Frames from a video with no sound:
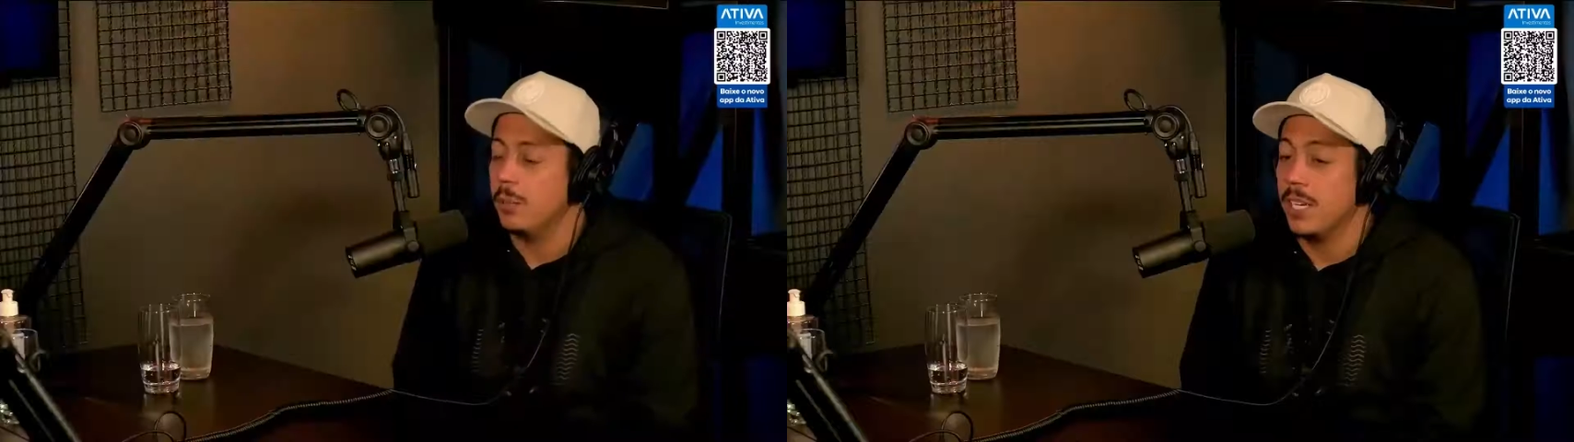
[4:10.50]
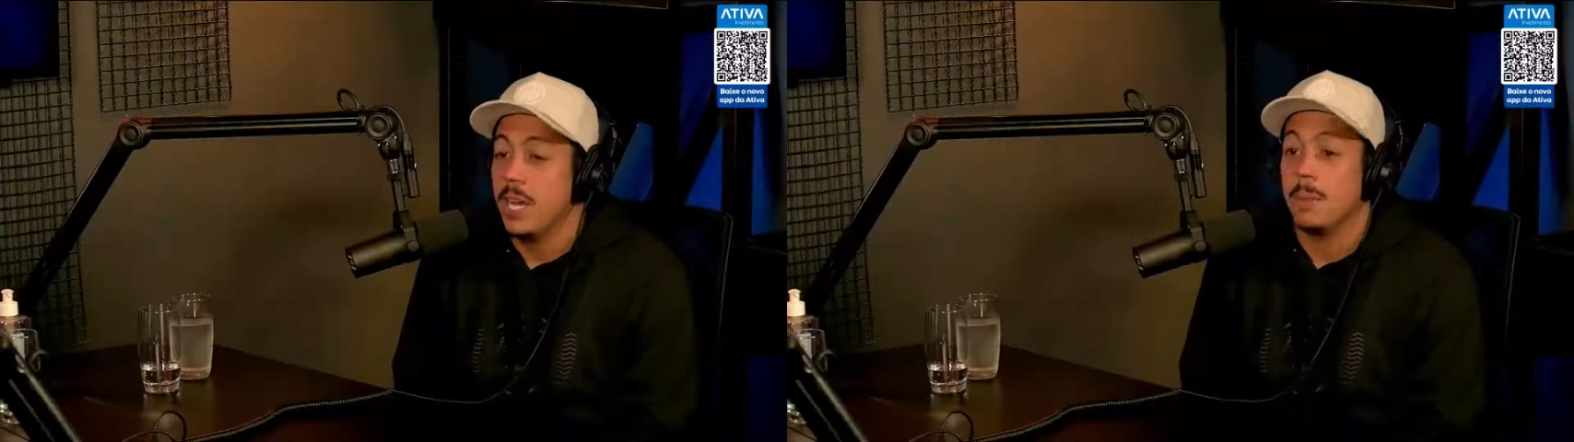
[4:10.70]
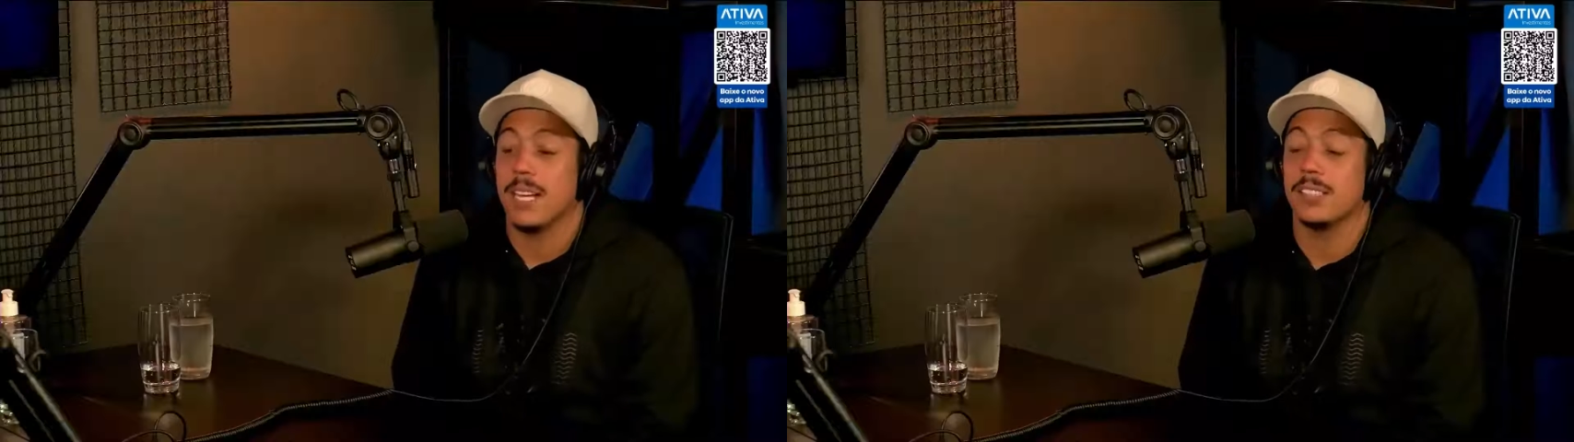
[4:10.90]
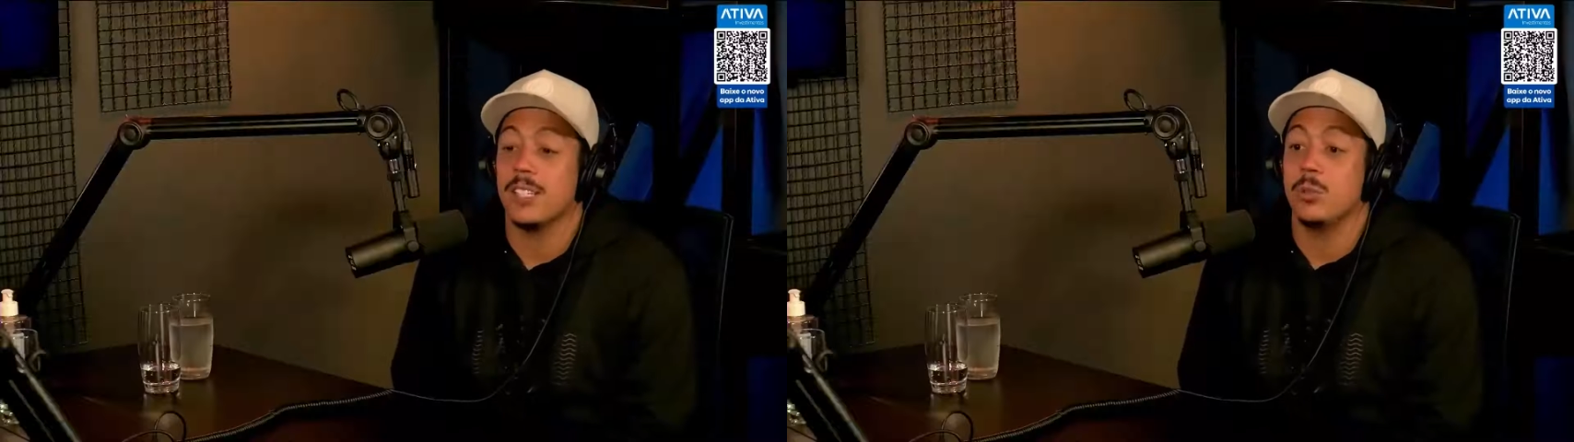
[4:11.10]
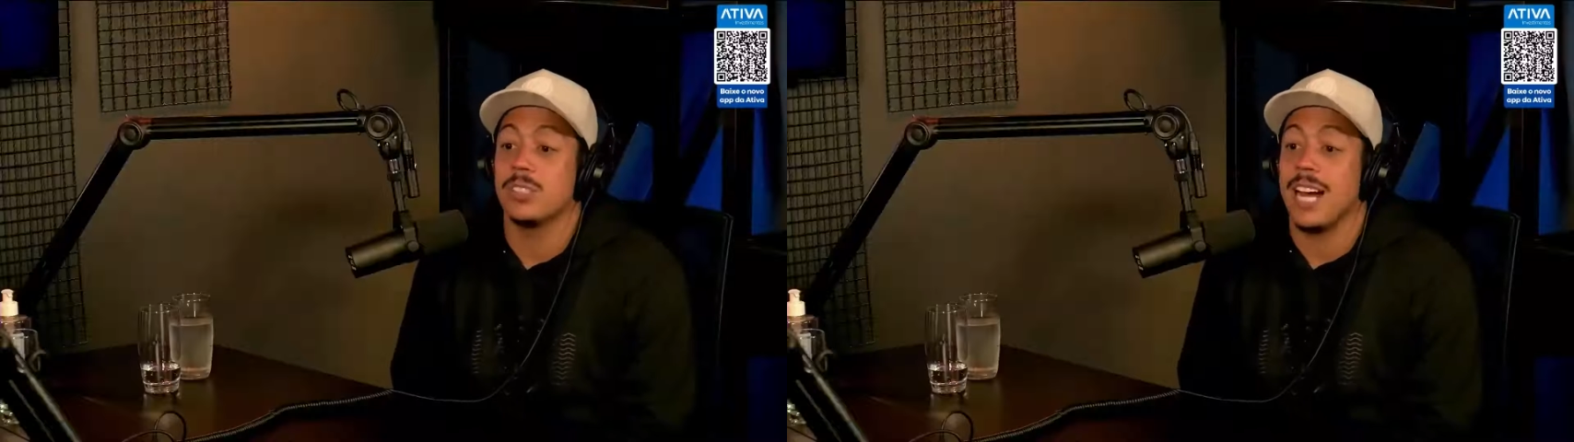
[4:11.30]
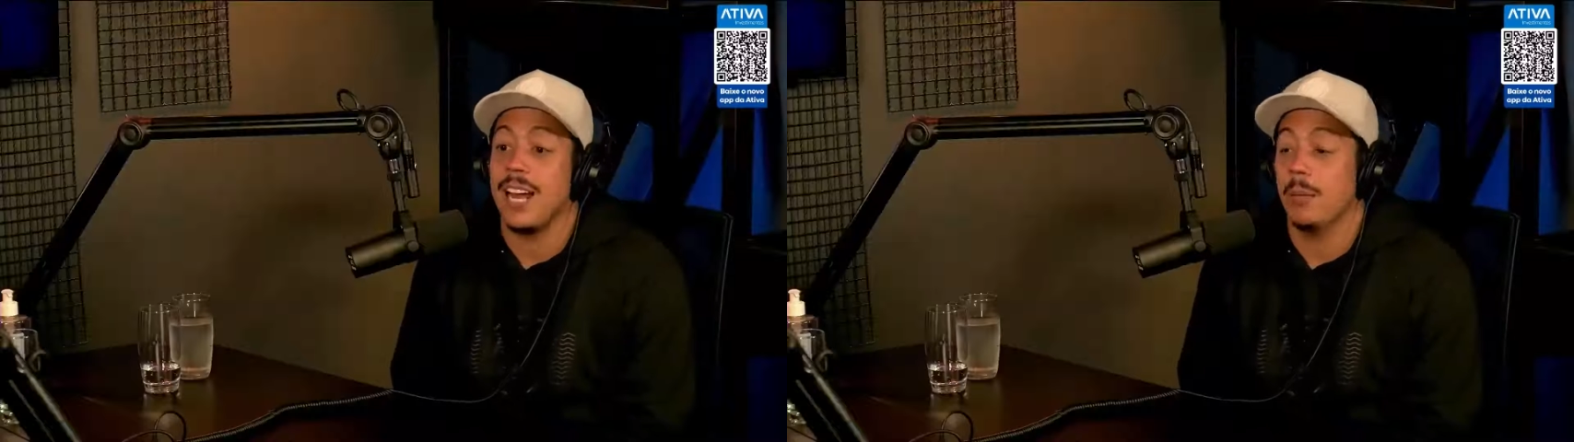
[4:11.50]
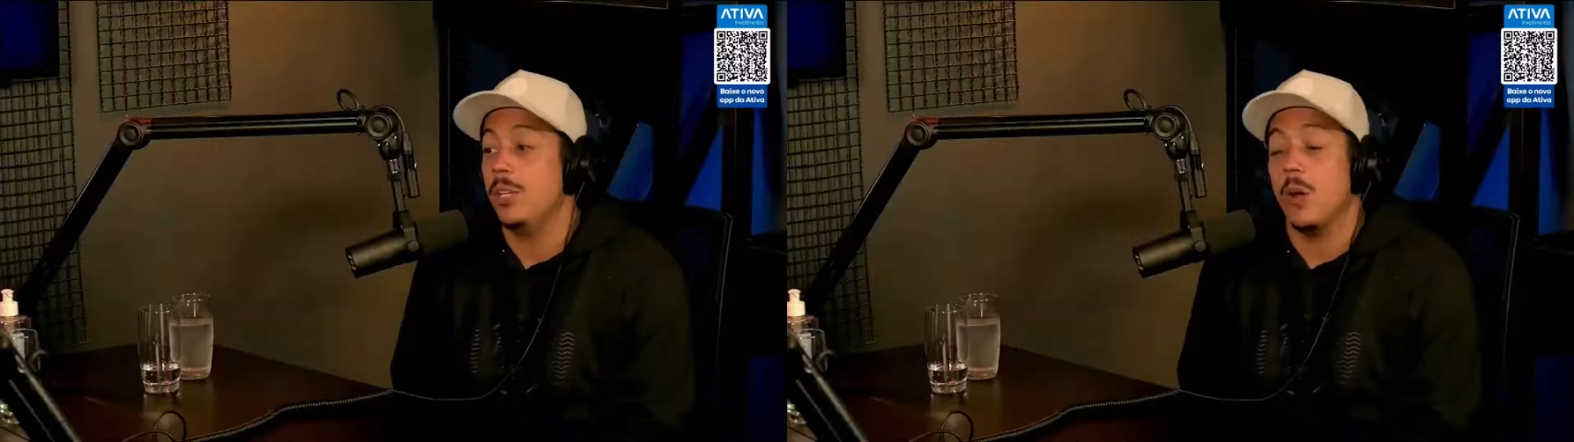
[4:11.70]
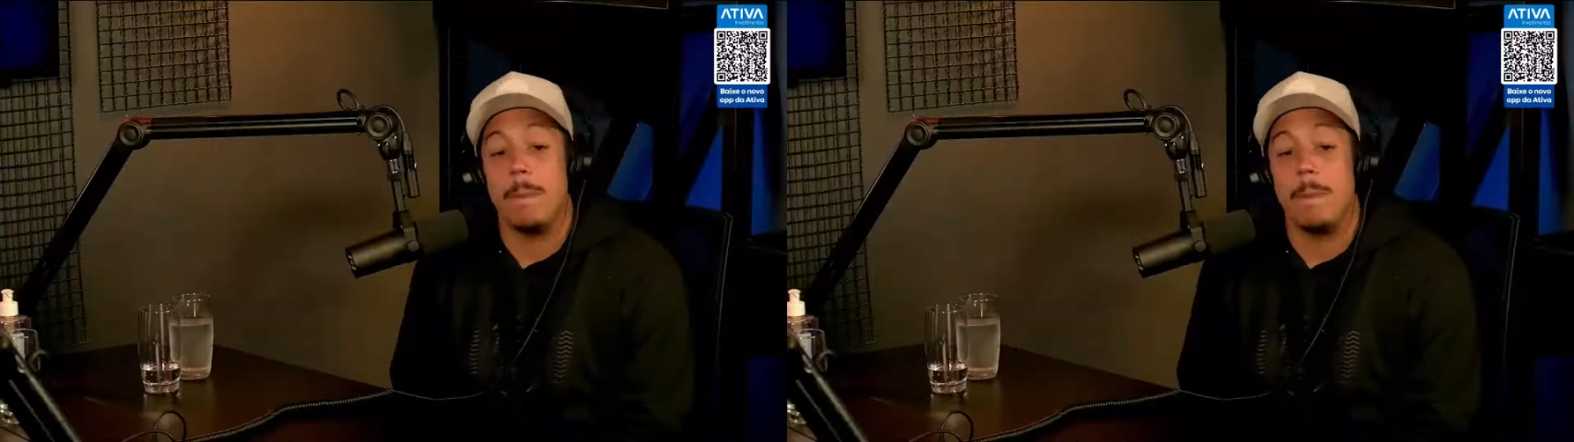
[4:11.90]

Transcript: Foi bem. Porque às vezes os caras.